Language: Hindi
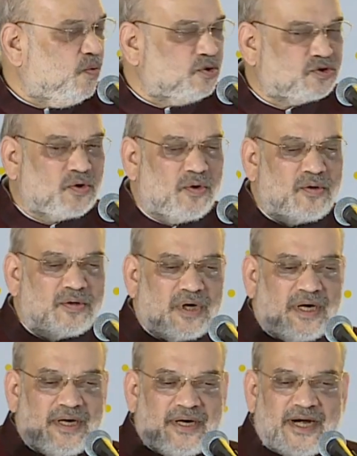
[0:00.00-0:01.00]
उसको
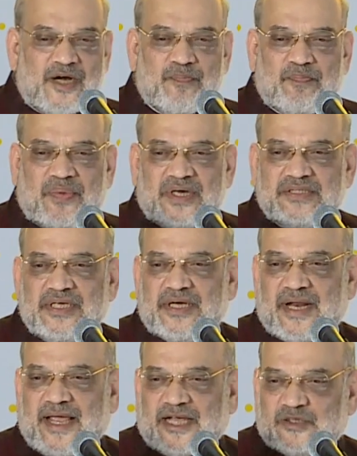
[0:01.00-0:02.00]
100
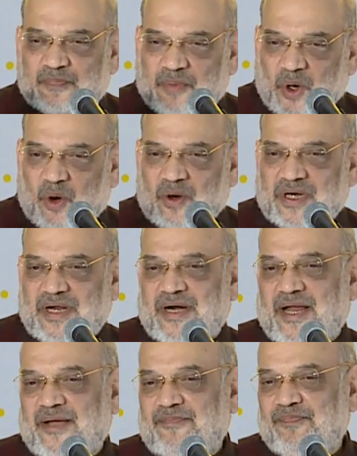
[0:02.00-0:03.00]
परसेंट एक्सप्लोर
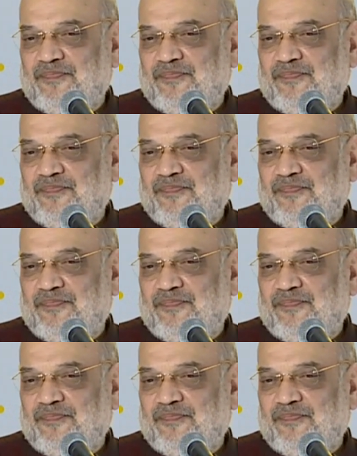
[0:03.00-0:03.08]
करना